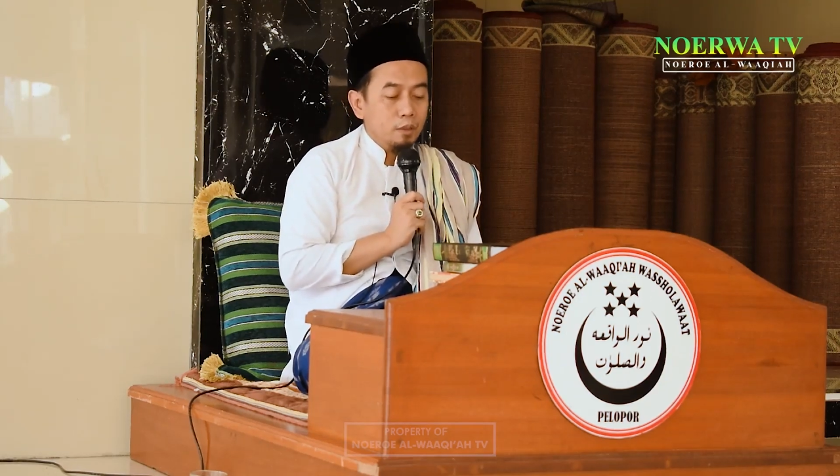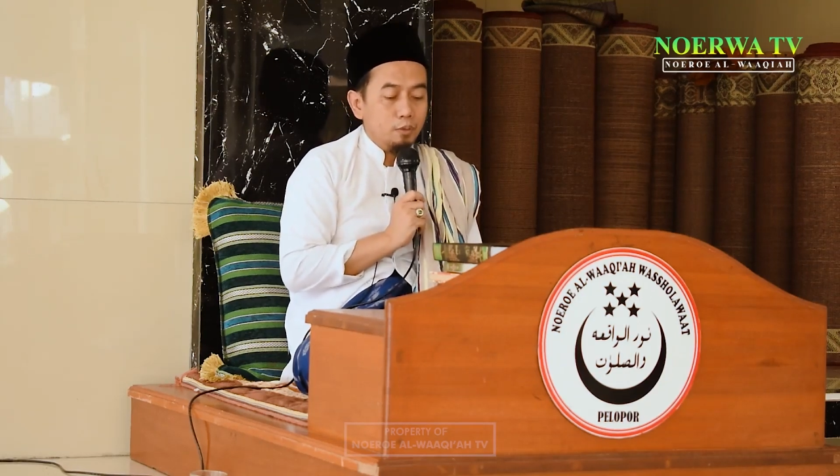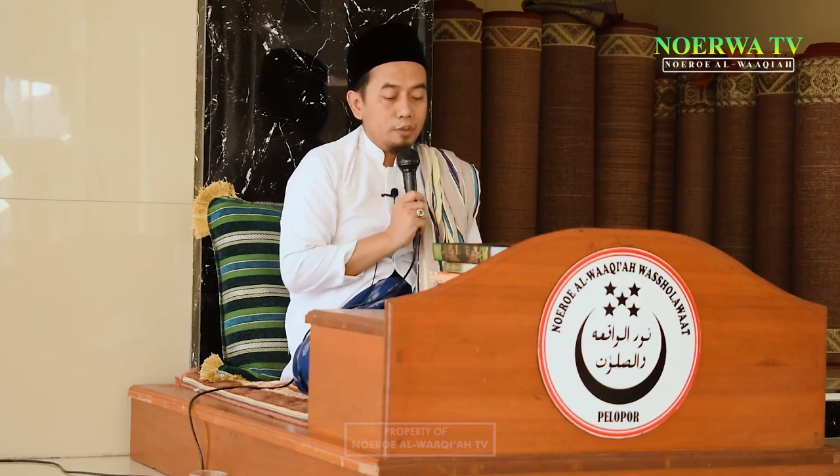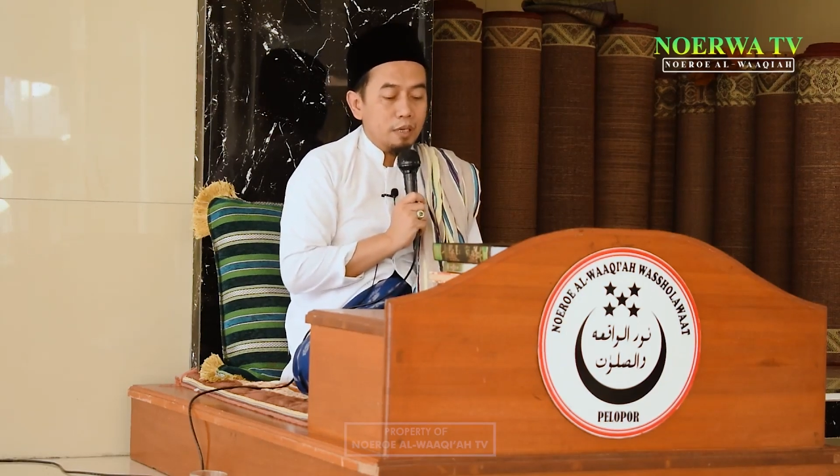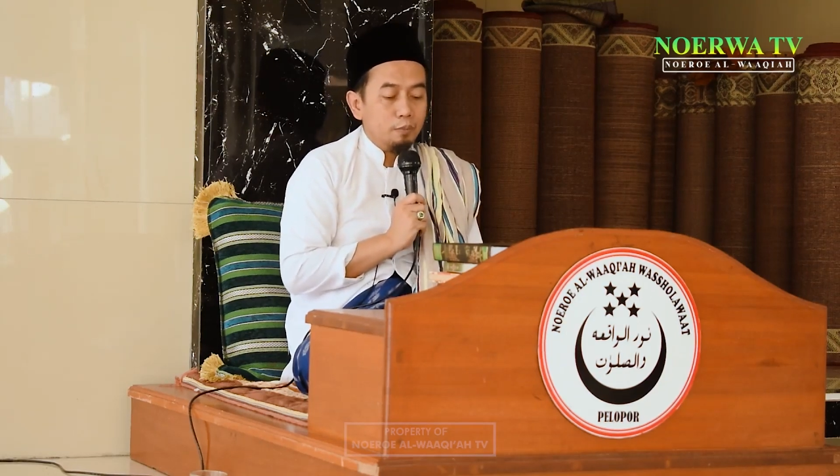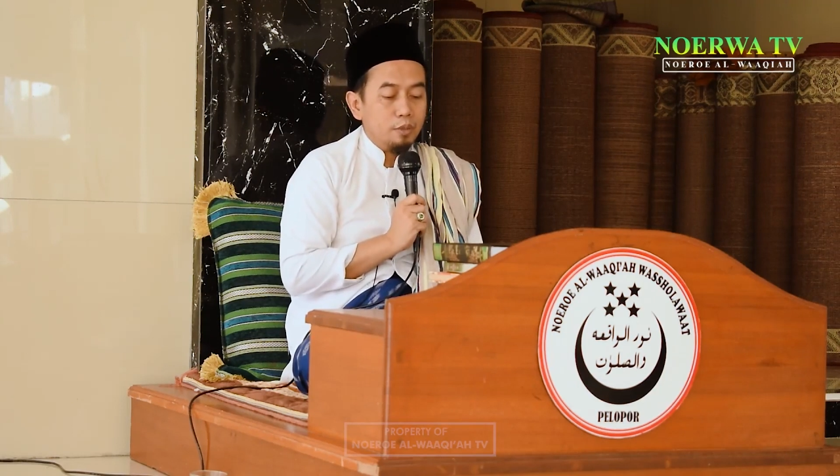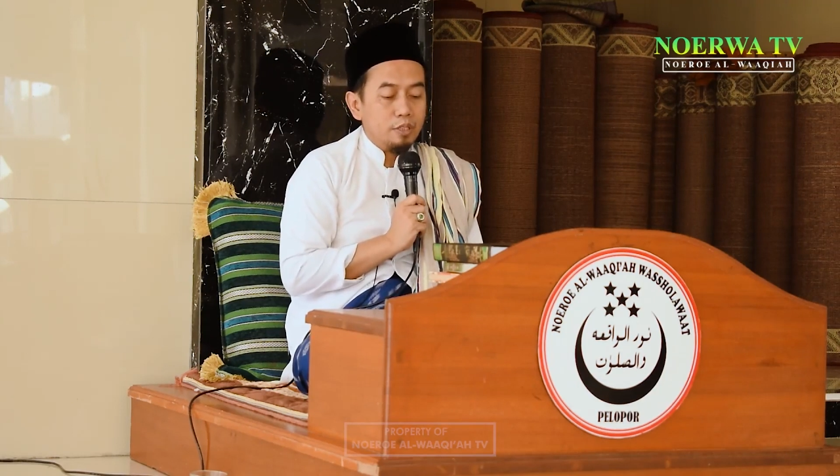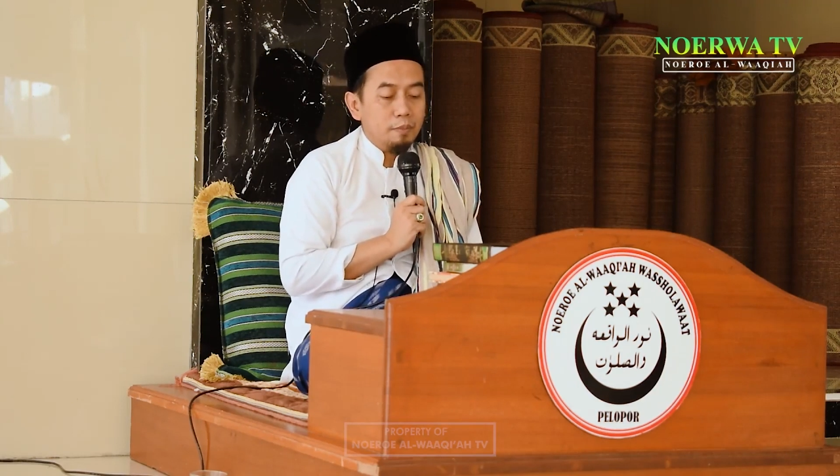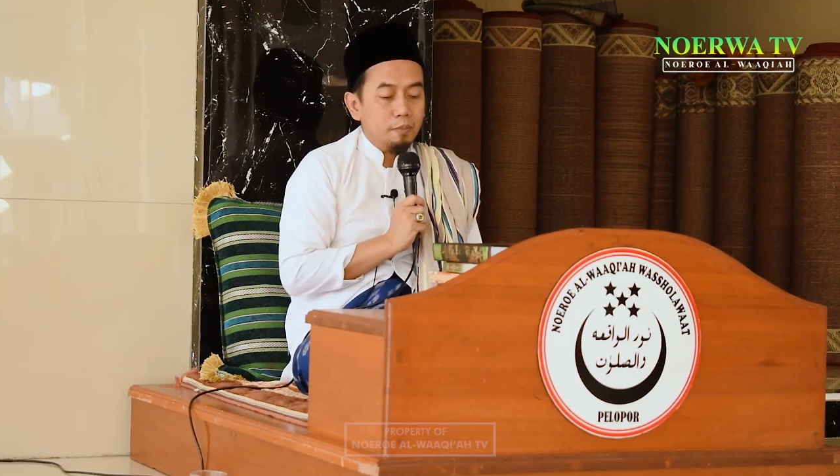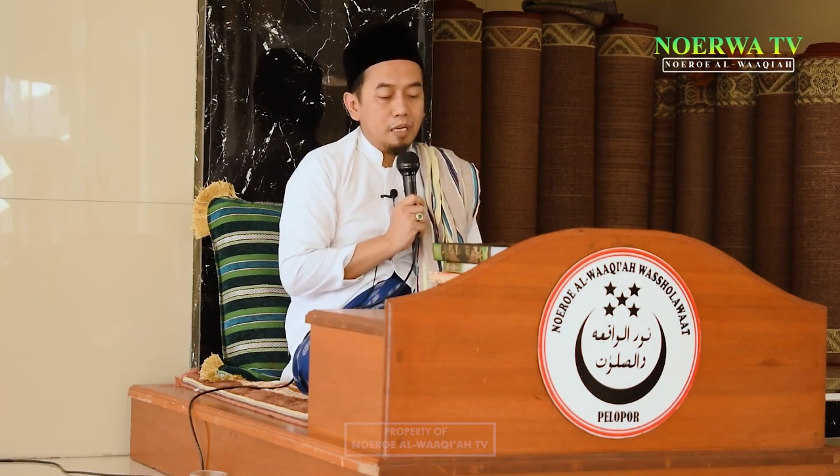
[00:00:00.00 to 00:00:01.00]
Ngucap-ngucap